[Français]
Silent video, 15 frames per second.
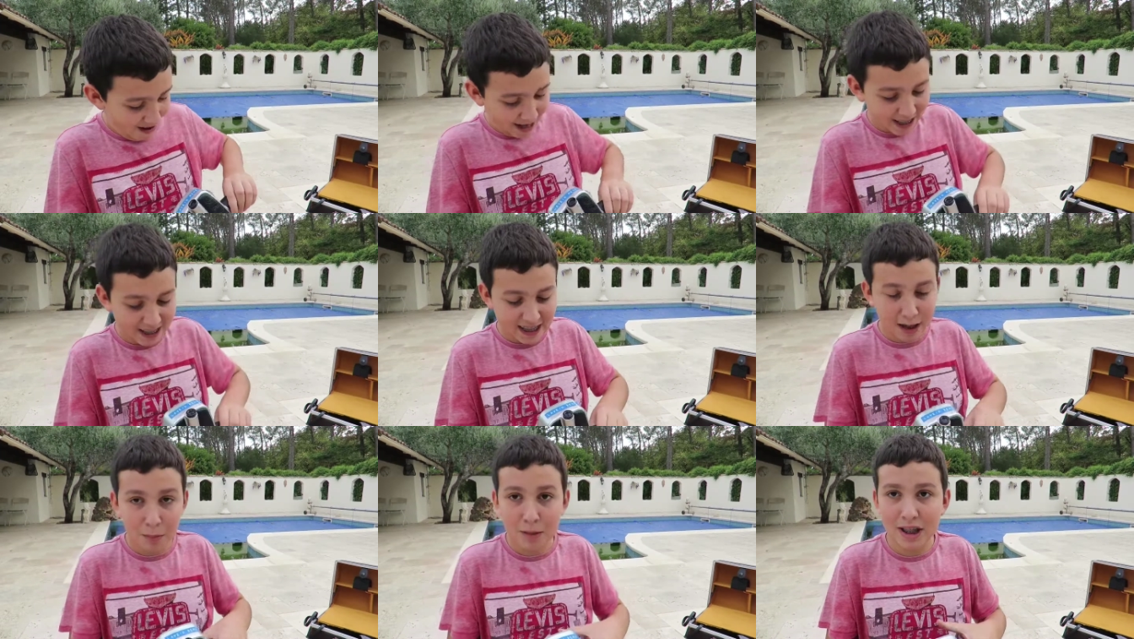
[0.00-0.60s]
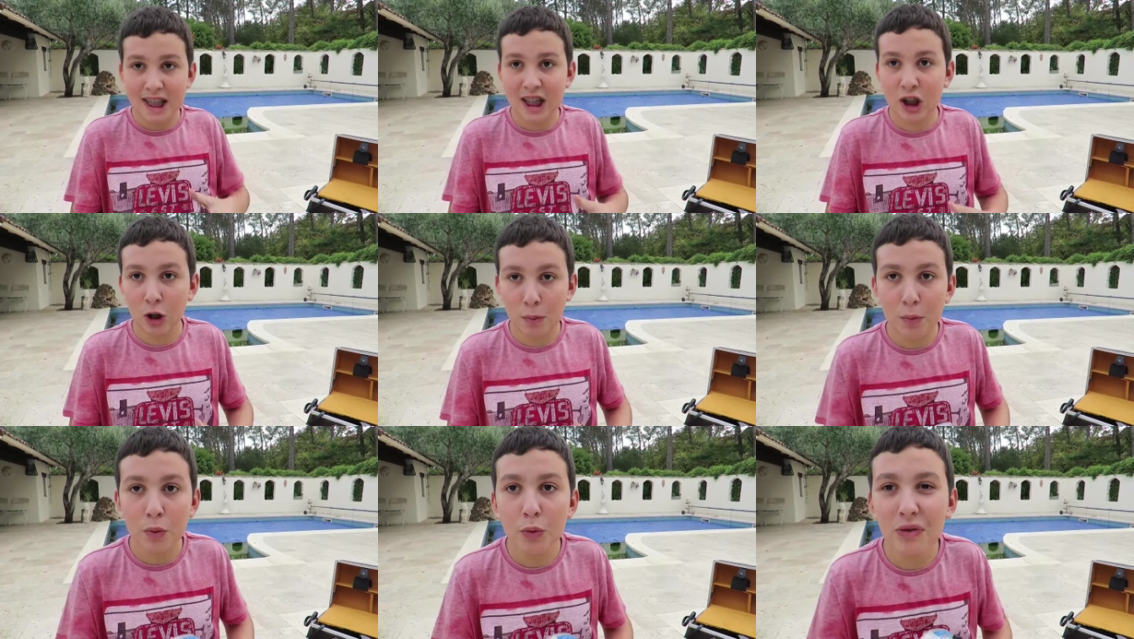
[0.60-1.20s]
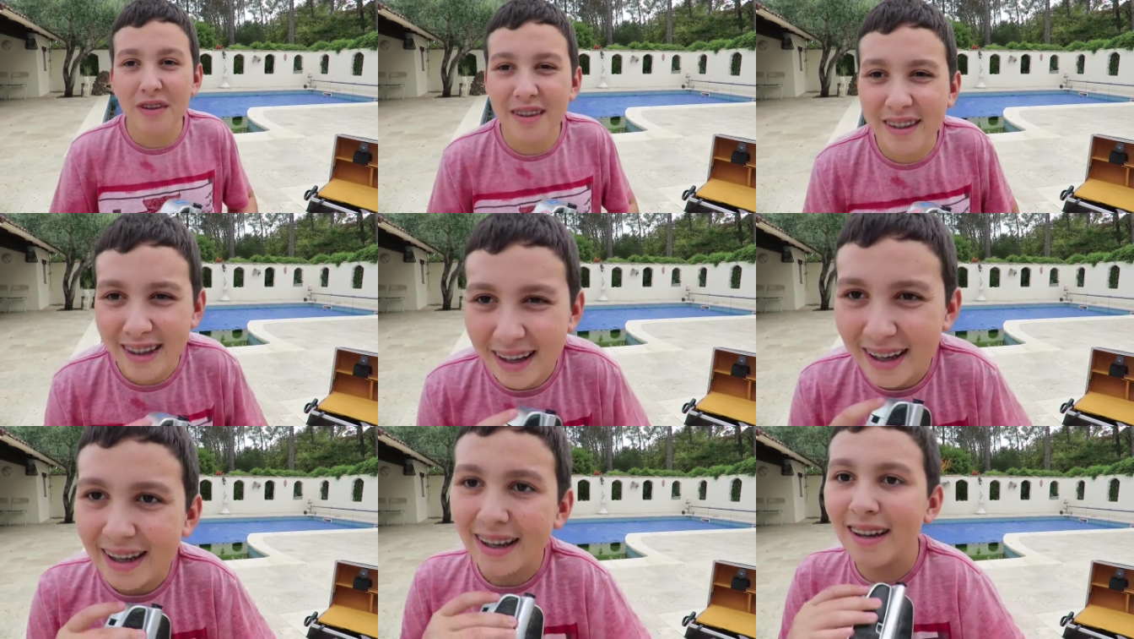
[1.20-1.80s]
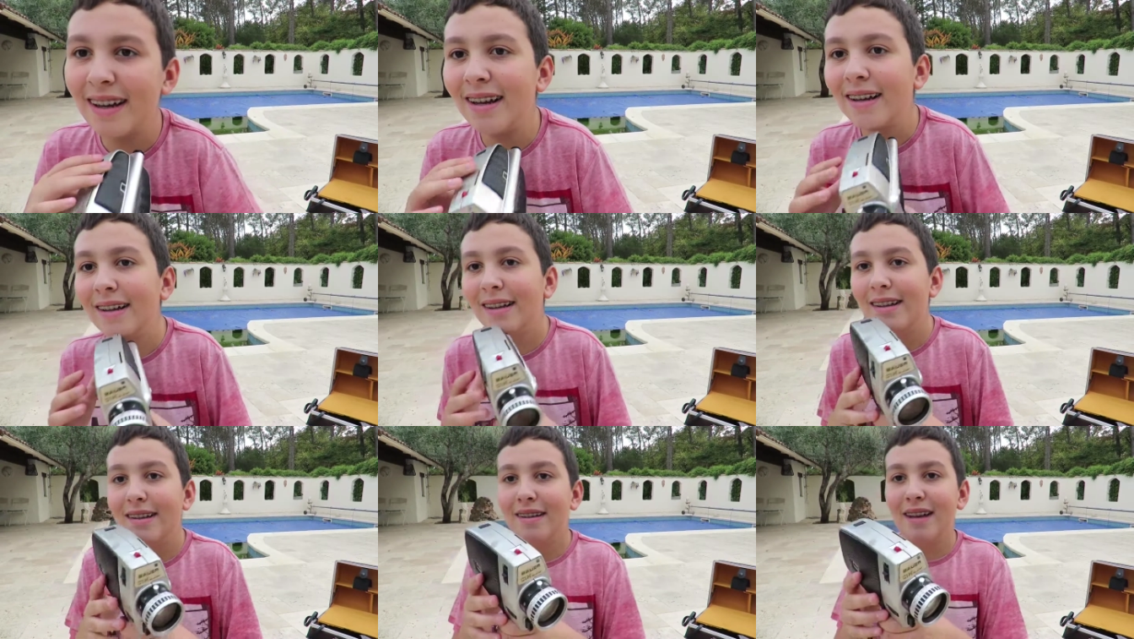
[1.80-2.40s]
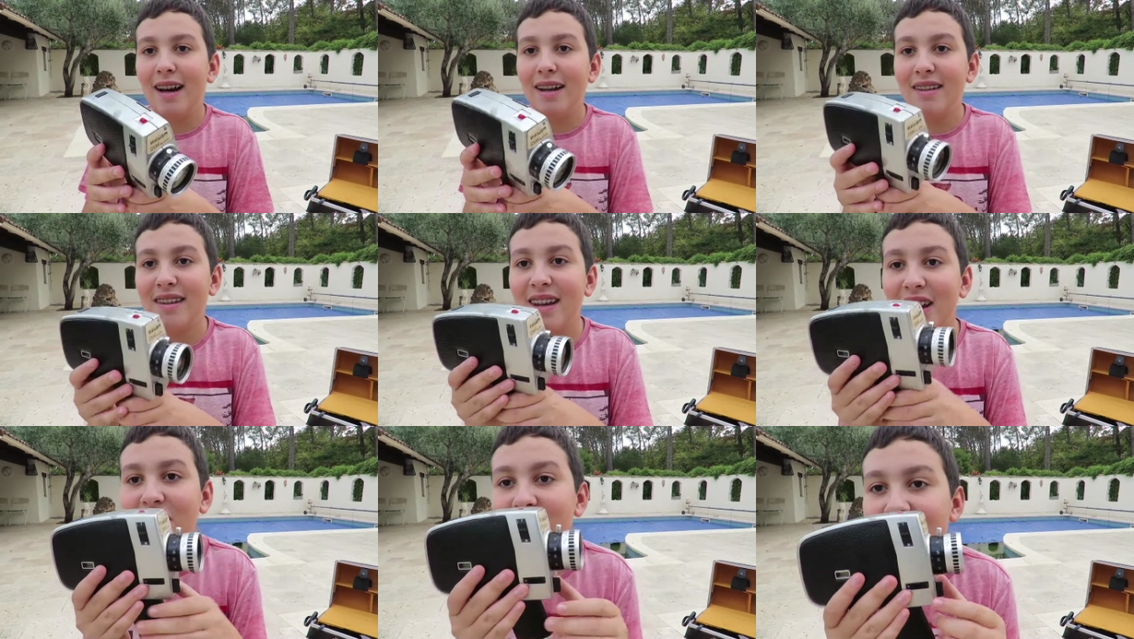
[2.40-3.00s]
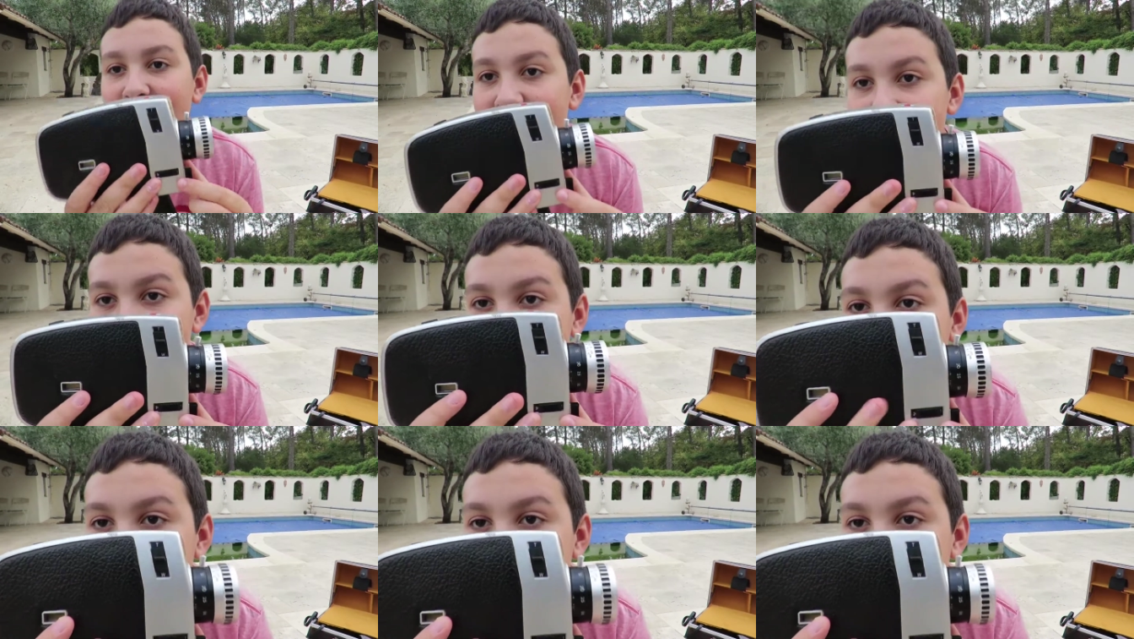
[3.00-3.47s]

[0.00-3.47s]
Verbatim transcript: un caméscope, une très, un très vieil